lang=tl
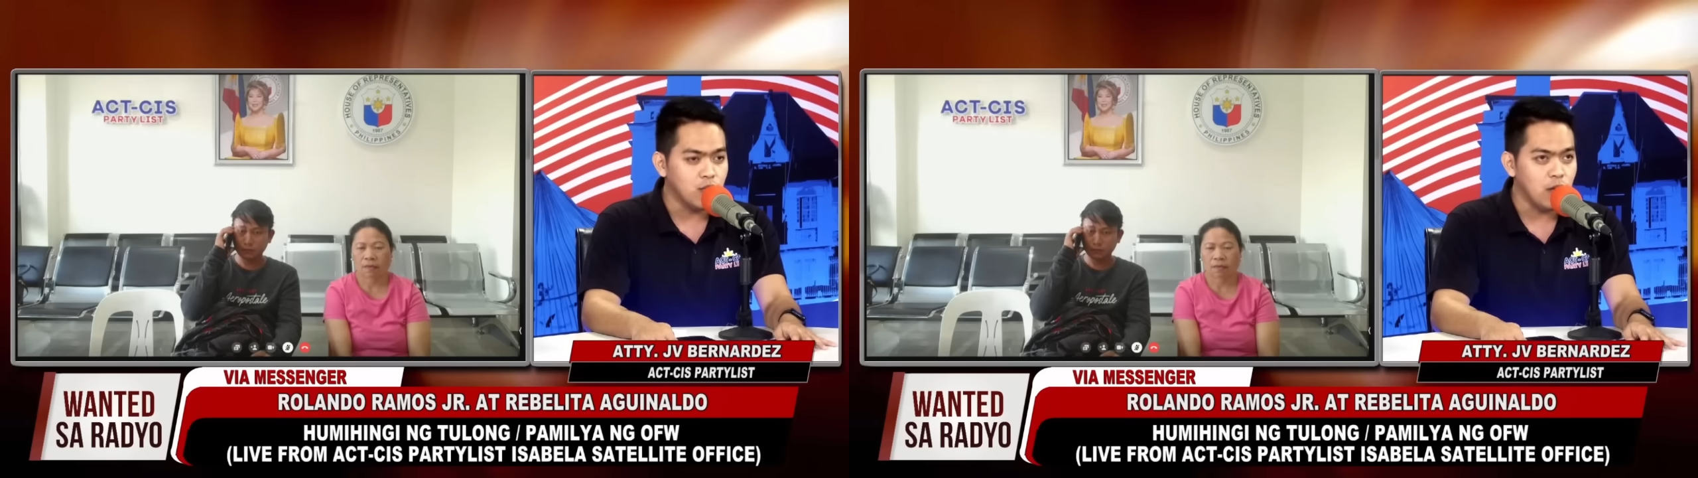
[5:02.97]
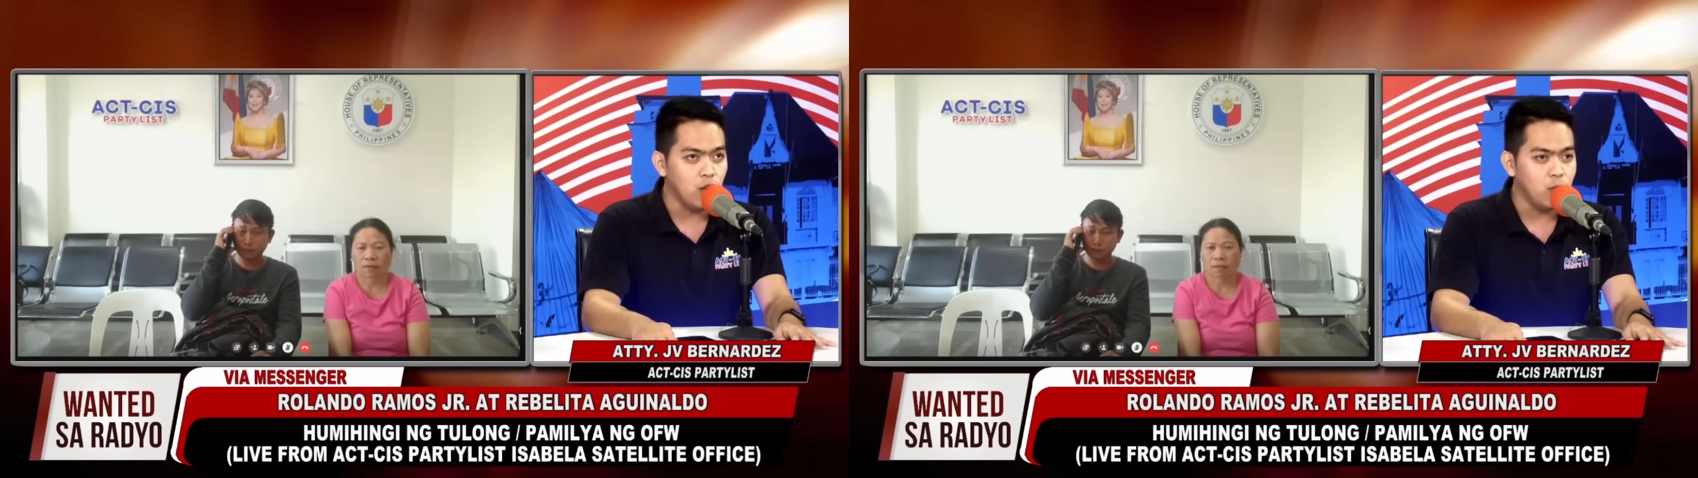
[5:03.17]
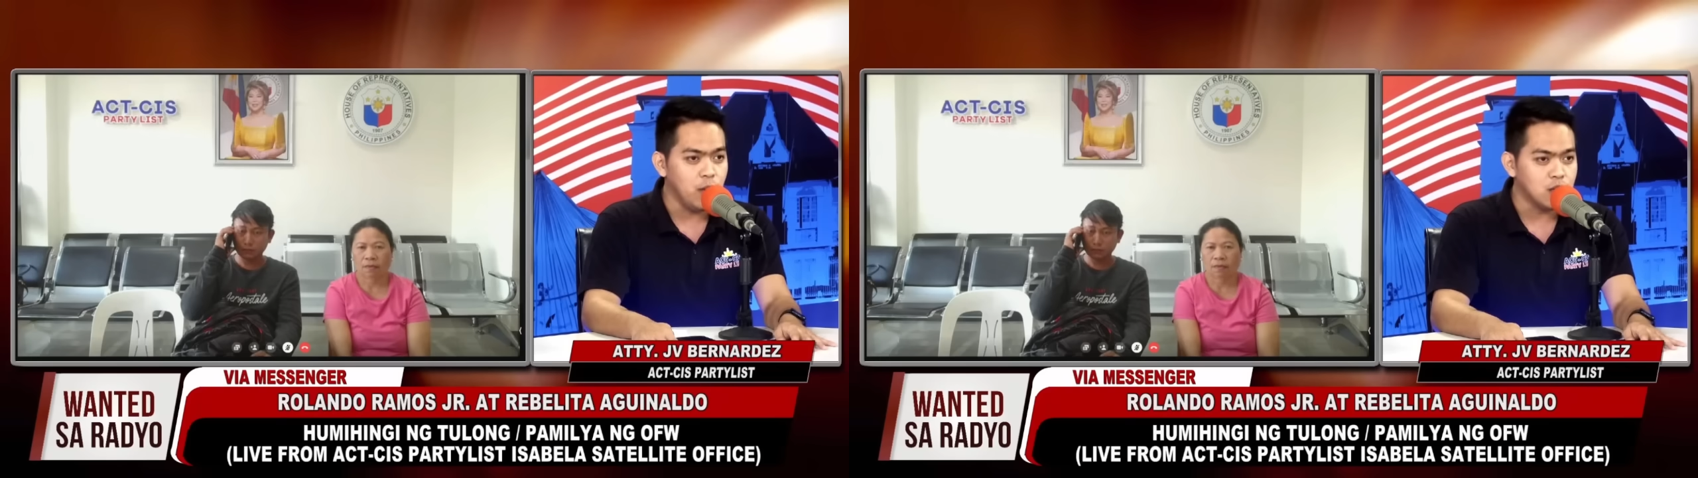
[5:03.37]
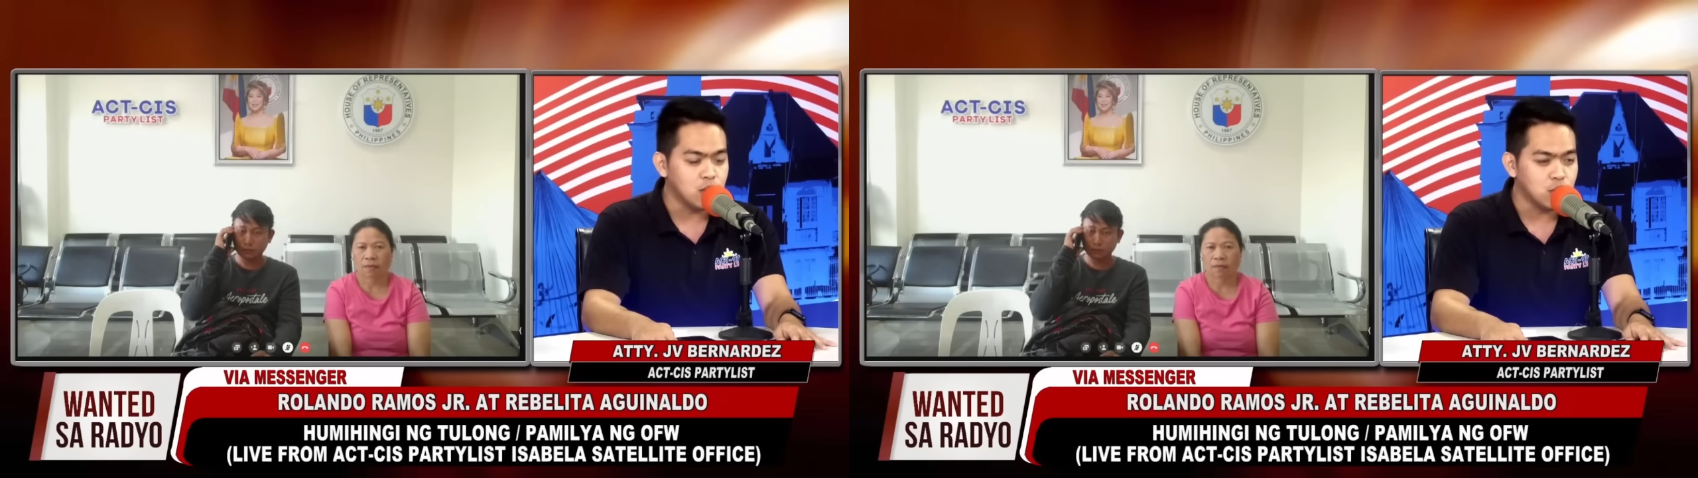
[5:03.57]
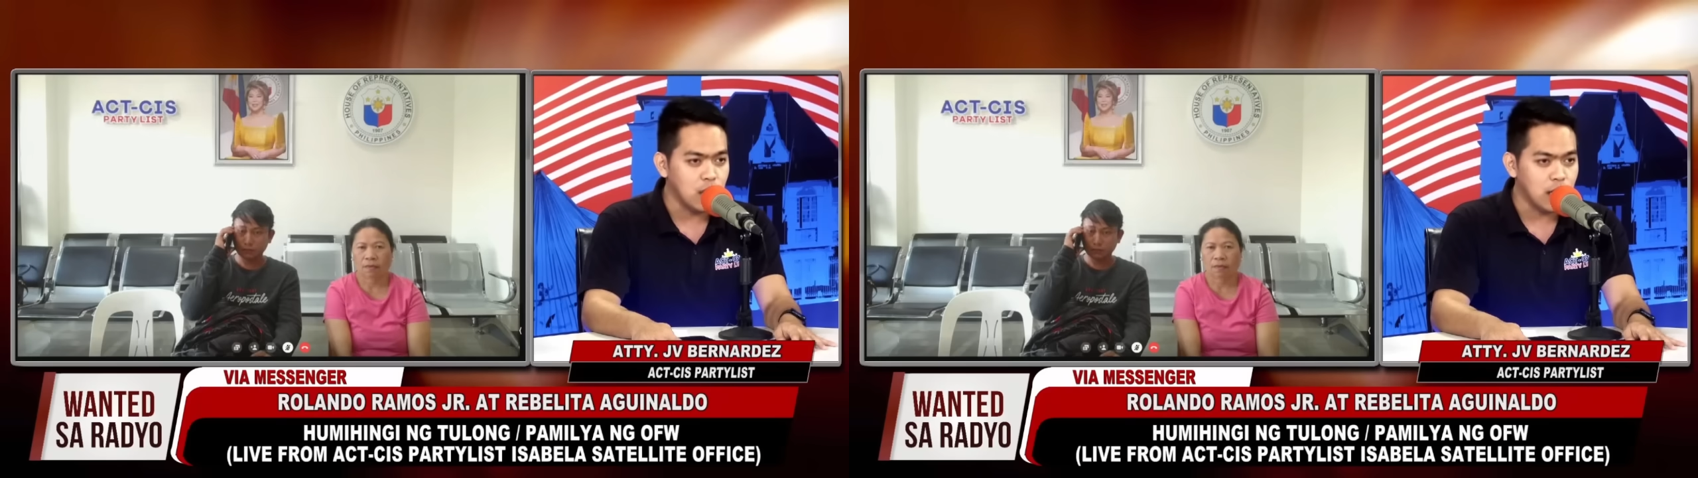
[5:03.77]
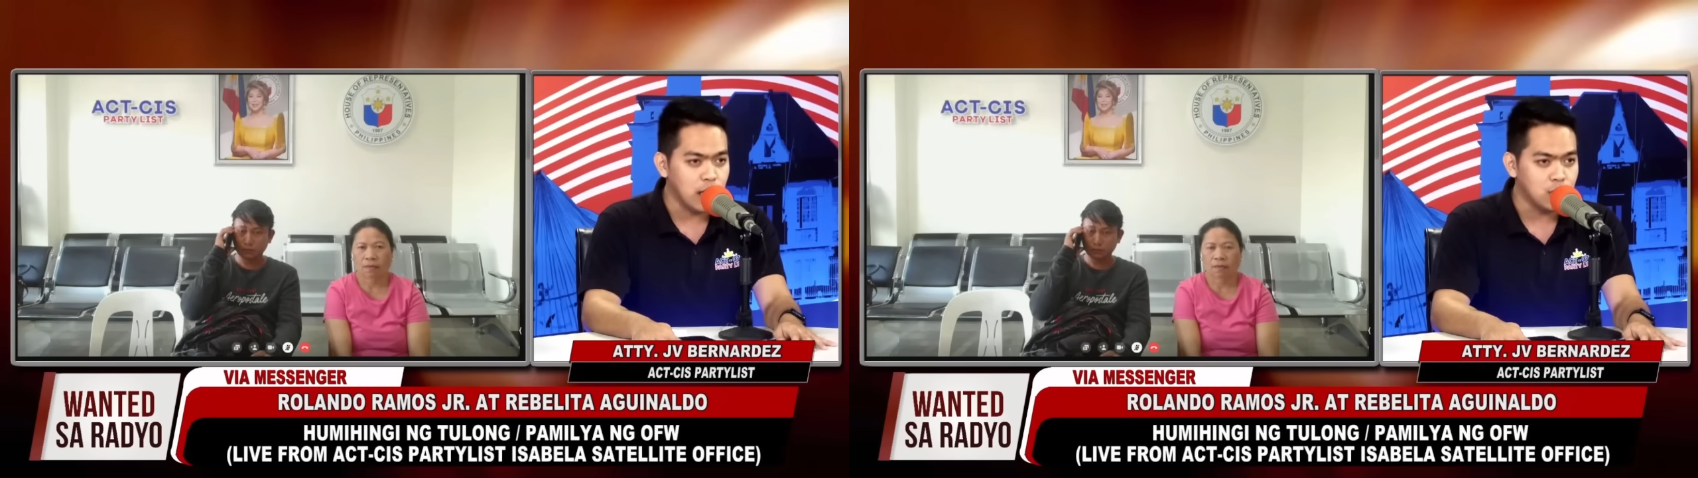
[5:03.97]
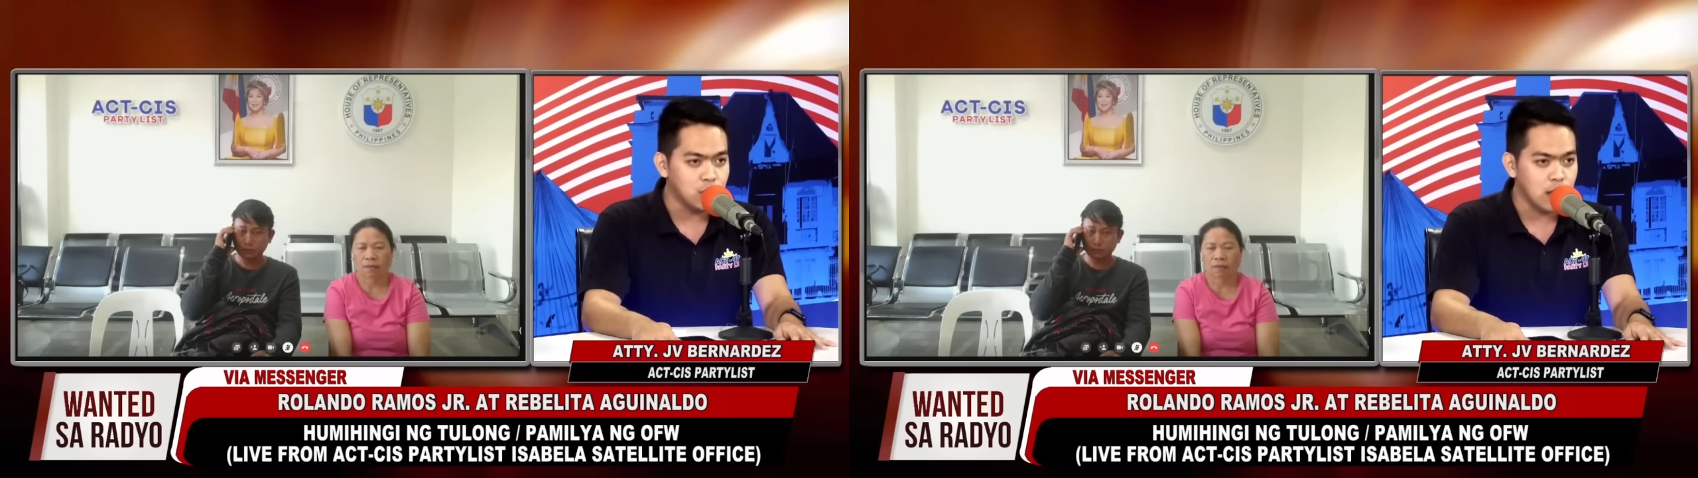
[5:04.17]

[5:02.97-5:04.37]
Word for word: development sa Shanghai,